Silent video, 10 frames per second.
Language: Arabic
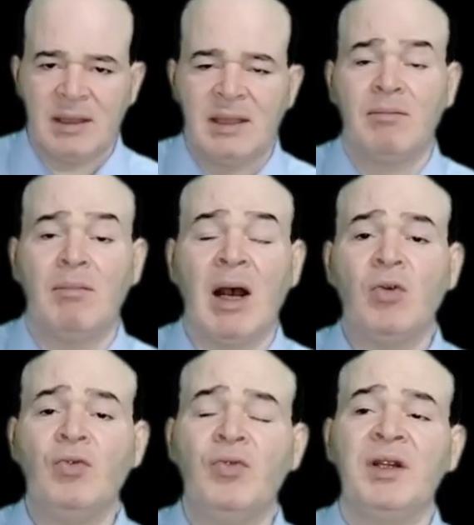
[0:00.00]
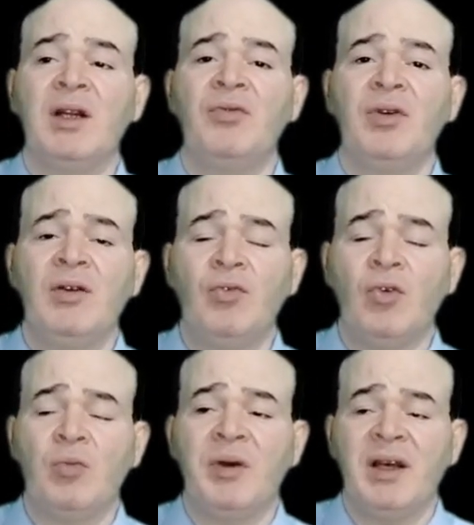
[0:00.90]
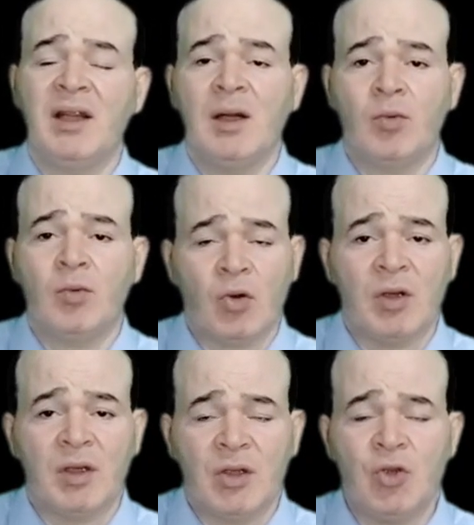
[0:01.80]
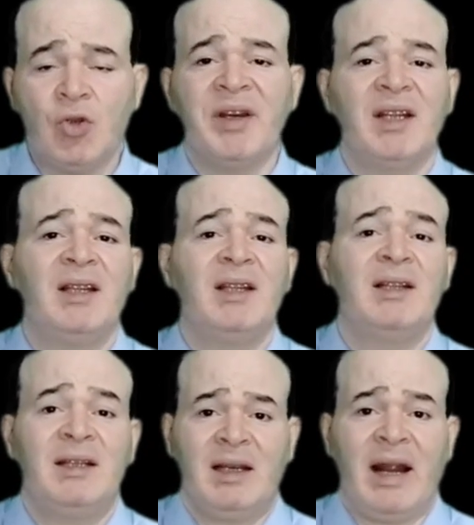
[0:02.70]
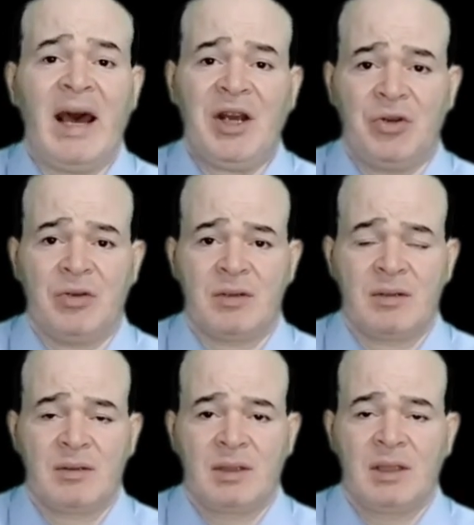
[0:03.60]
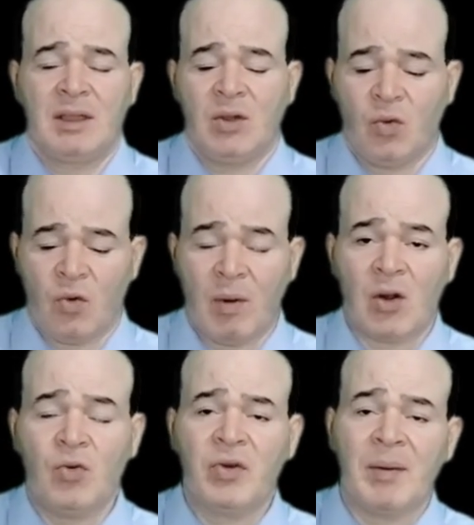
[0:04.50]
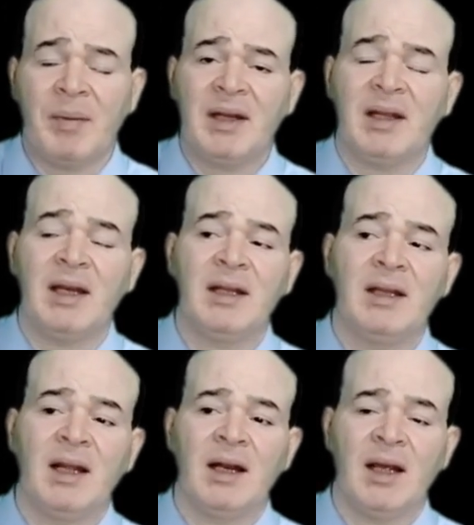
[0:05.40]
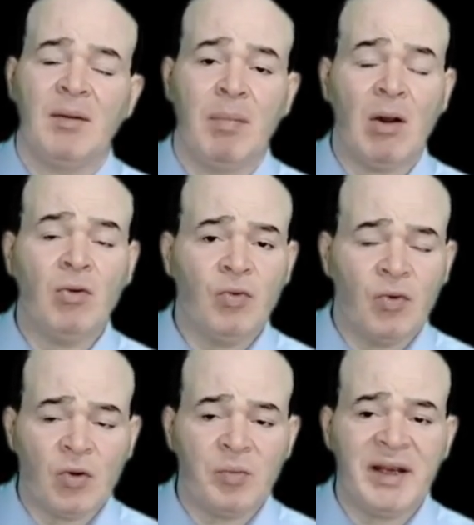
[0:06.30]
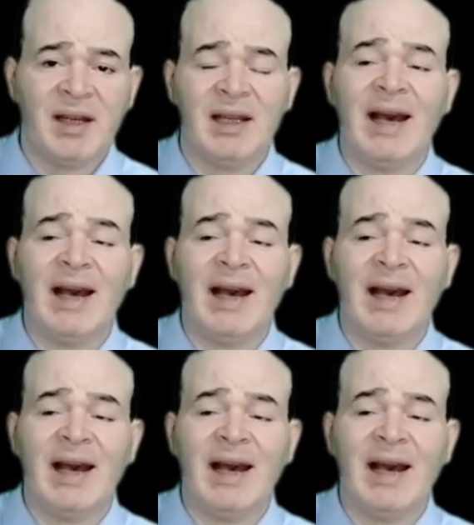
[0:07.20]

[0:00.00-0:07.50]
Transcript: معروف ان الفري فورم هي دي اللي بتدخل التشو وهي دي اللي بتتيك الاكشنز ومعروف كمان ان الباوند فورم هي دي